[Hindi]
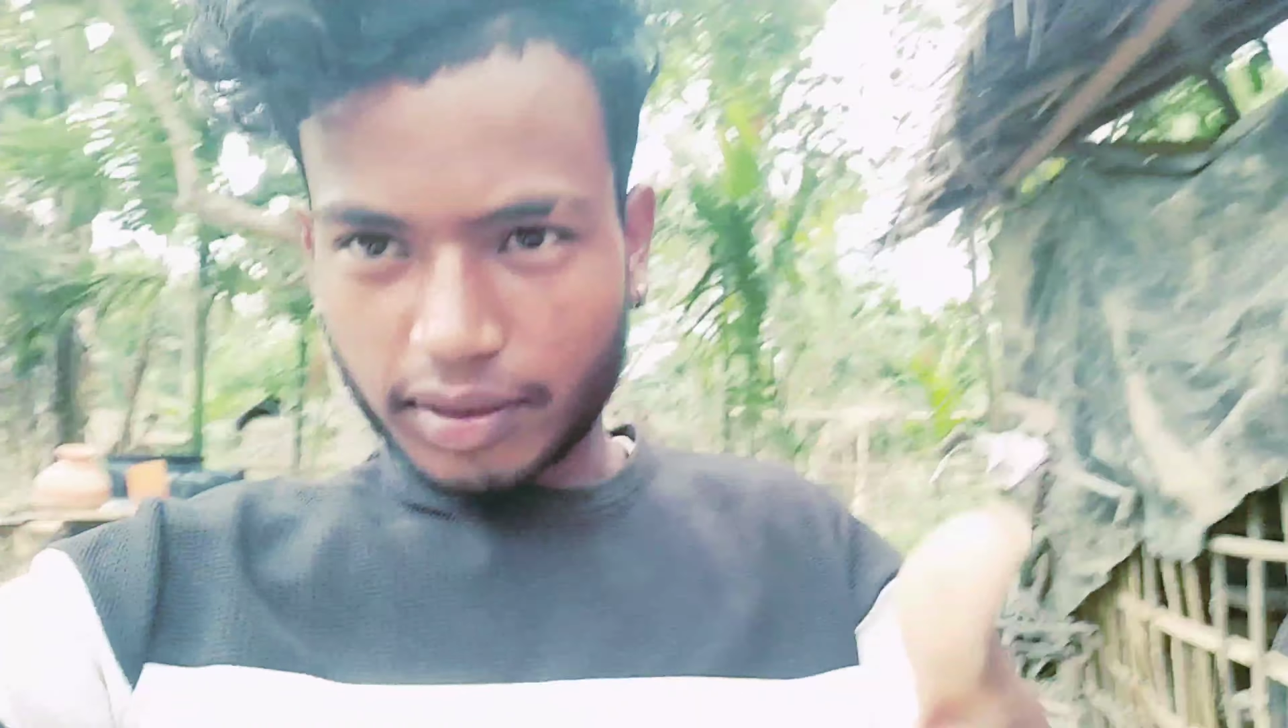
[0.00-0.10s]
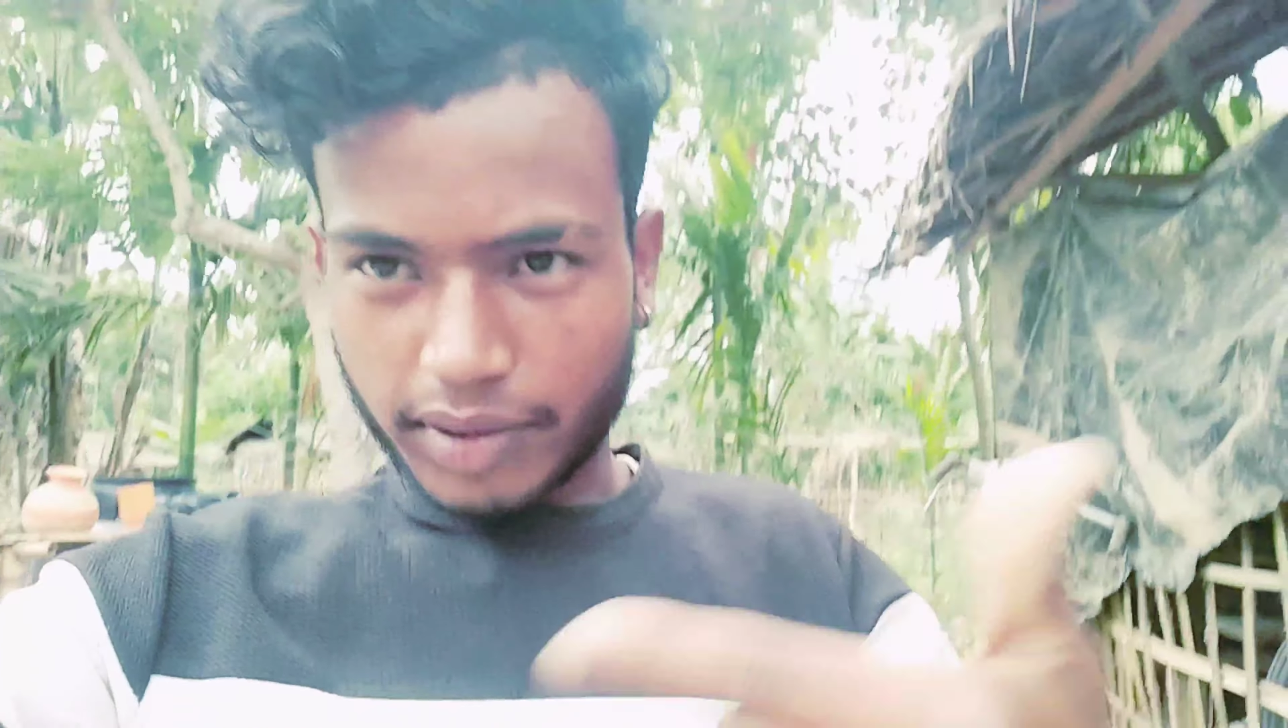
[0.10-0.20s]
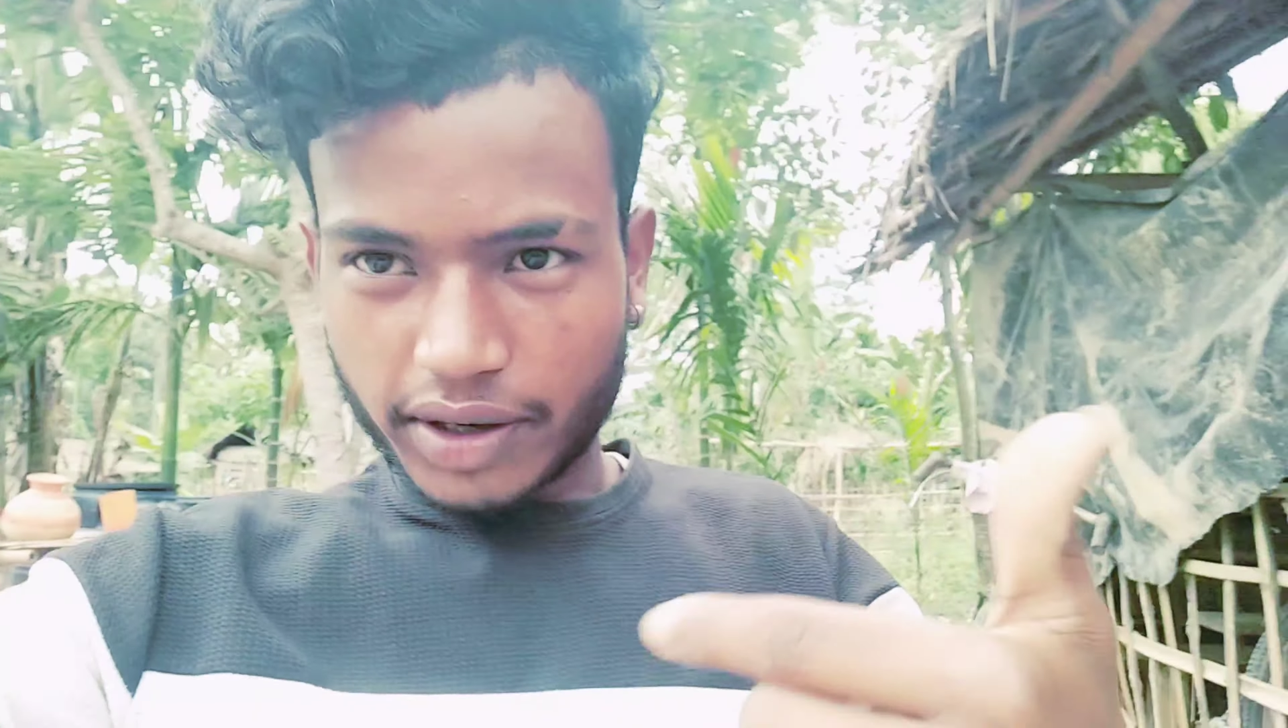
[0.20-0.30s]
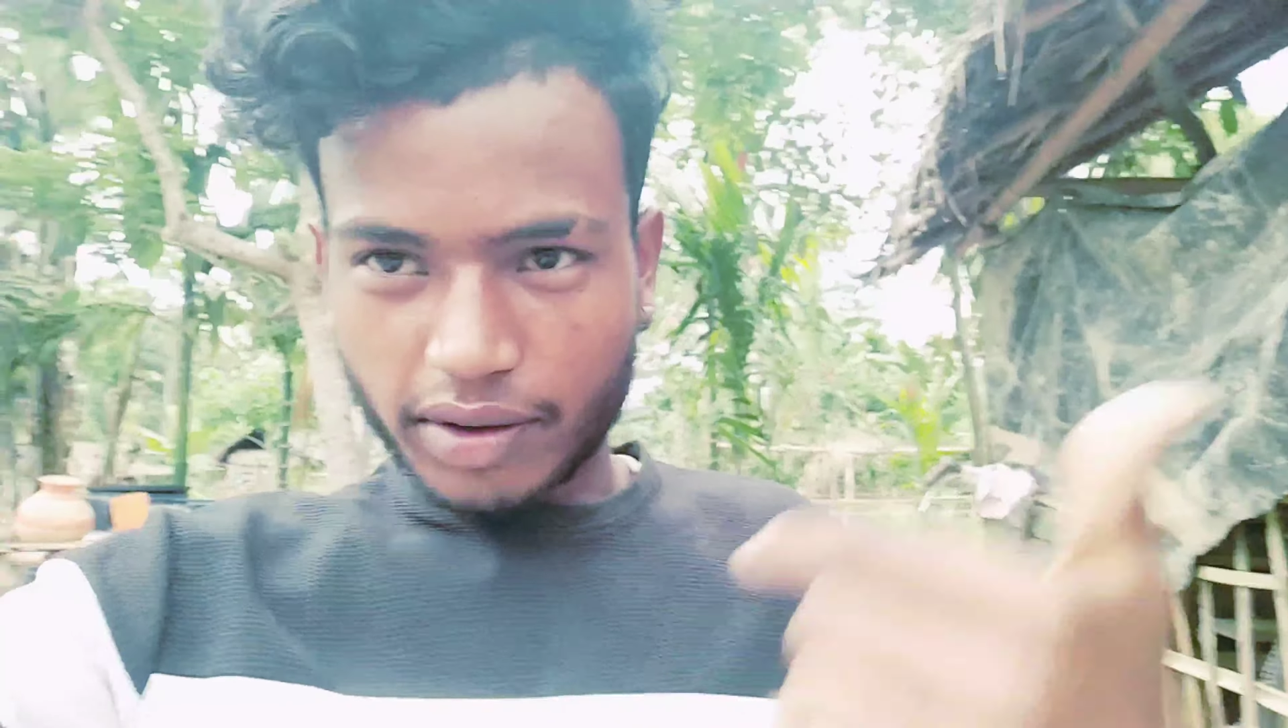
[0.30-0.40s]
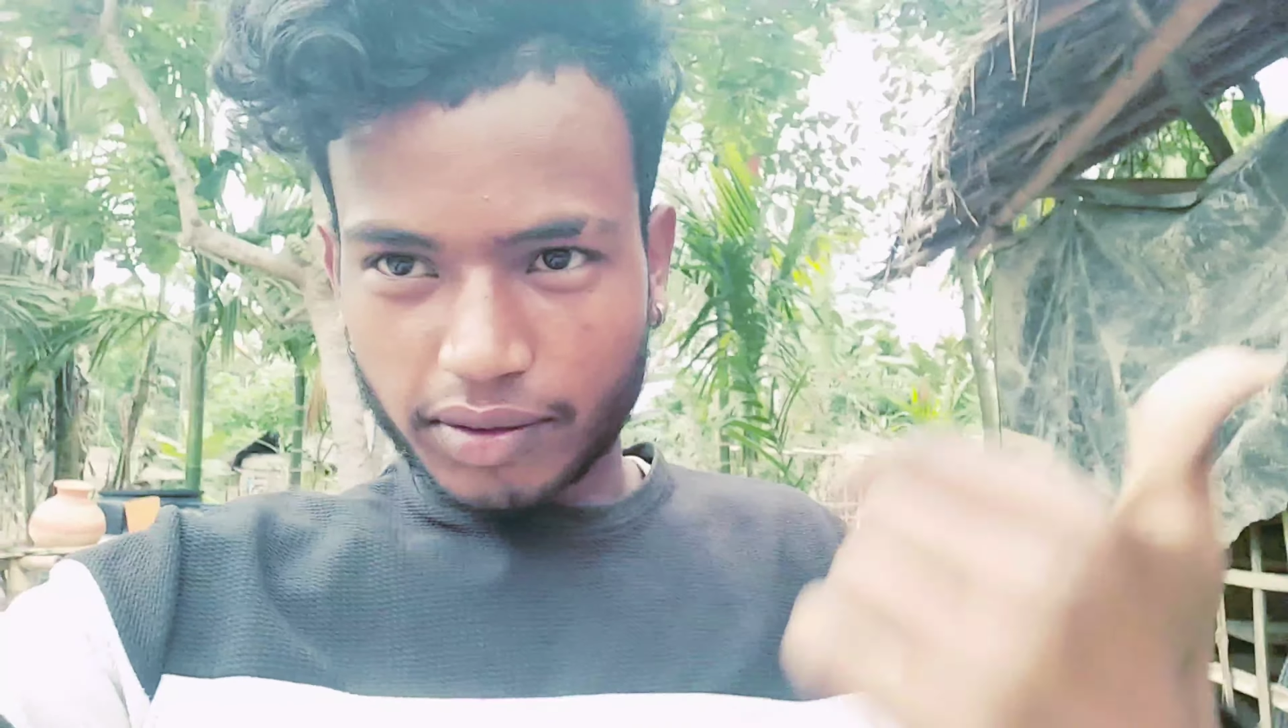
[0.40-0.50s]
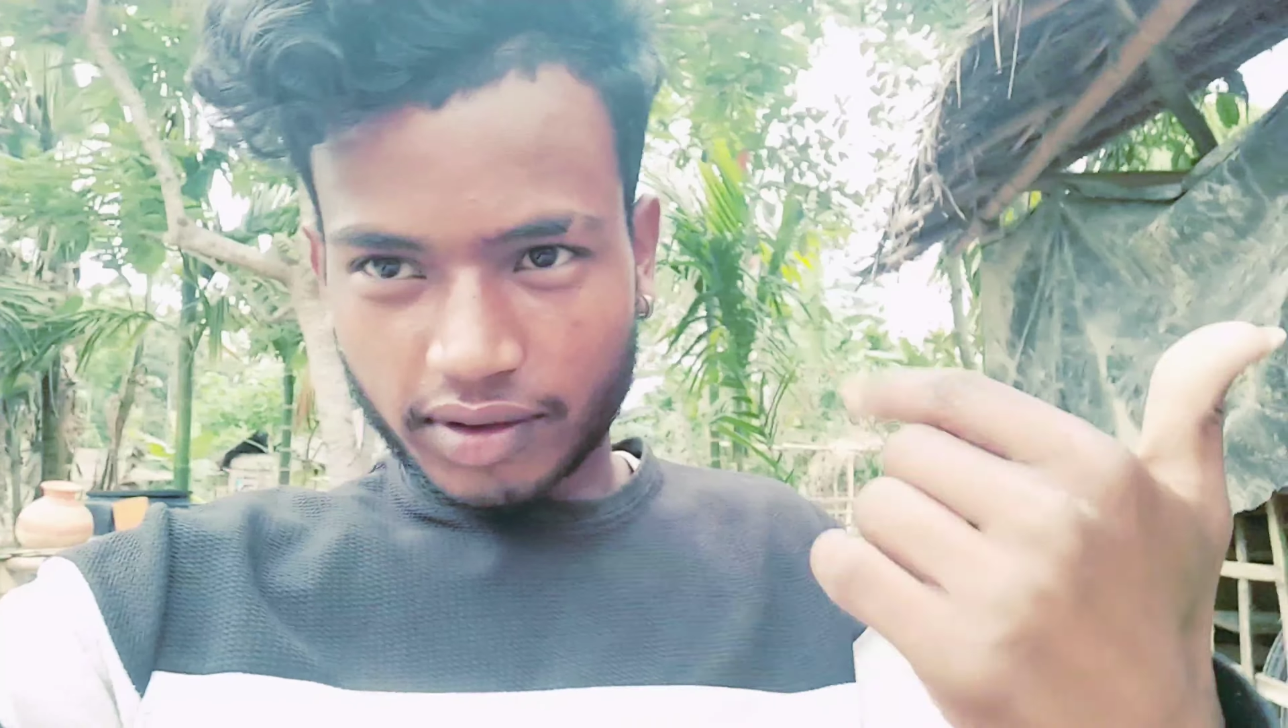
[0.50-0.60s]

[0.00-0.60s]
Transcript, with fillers: का वीडियो